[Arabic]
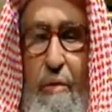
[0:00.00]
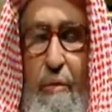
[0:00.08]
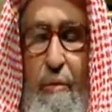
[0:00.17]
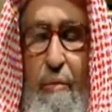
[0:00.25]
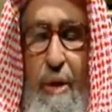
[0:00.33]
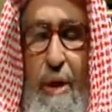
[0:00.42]

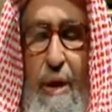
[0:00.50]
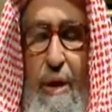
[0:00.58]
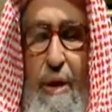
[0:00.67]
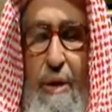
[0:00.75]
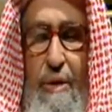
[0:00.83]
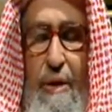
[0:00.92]
ثم
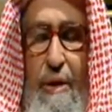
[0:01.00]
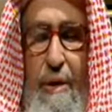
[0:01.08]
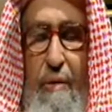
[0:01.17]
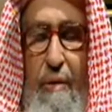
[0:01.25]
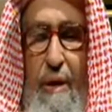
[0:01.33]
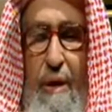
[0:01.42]
قال جل
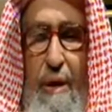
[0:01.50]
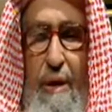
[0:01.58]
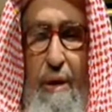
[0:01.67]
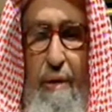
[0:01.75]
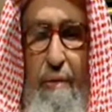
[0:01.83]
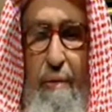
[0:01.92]
وعلا
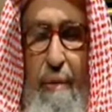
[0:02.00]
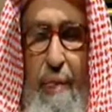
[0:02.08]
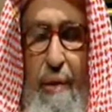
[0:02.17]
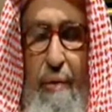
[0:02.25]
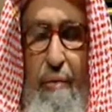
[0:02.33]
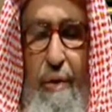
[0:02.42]

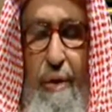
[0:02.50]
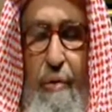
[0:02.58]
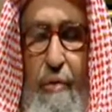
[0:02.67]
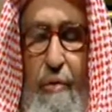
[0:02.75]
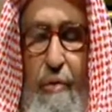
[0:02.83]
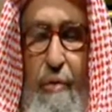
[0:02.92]
وإن
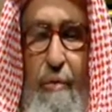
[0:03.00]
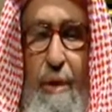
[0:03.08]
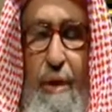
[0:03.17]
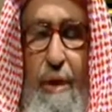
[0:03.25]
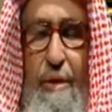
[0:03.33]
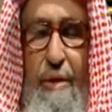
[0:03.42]
كنتم
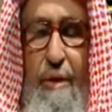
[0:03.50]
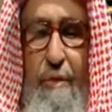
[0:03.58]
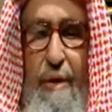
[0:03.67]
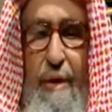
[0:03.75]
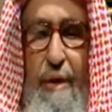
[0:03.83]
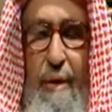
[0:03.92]
على
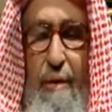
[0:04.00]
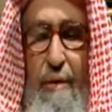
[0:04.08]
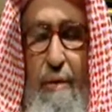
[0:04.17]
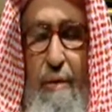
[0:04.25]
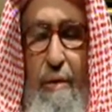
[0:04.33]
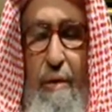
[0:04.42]
سفر
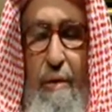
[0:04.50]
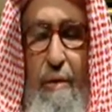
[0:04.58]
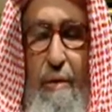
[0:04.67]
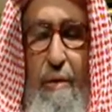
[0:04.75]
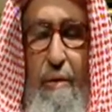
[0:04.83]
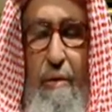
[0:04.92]

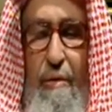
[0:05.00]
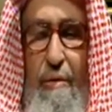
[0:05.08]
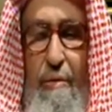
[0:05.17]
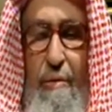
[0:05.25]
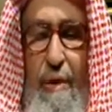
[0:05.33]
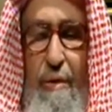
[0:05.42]

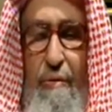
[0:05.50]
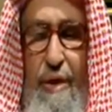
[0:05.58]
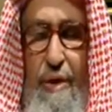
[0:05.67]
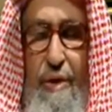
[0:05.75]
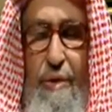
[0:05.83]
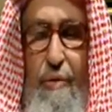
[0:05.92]
ولم
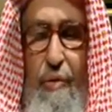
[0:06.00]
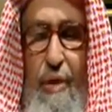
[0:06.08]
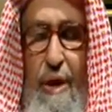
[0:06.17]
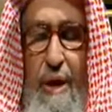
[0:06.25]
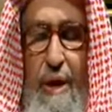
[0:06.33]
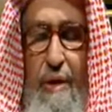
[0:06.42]
تجدوا
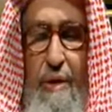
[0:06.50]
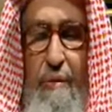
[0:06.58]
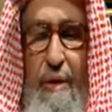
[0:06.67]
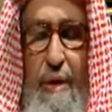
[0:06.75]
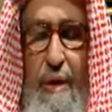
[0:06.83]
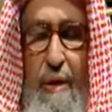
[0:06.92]

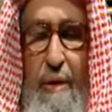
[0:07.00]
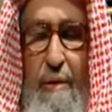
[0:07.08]
كاتبا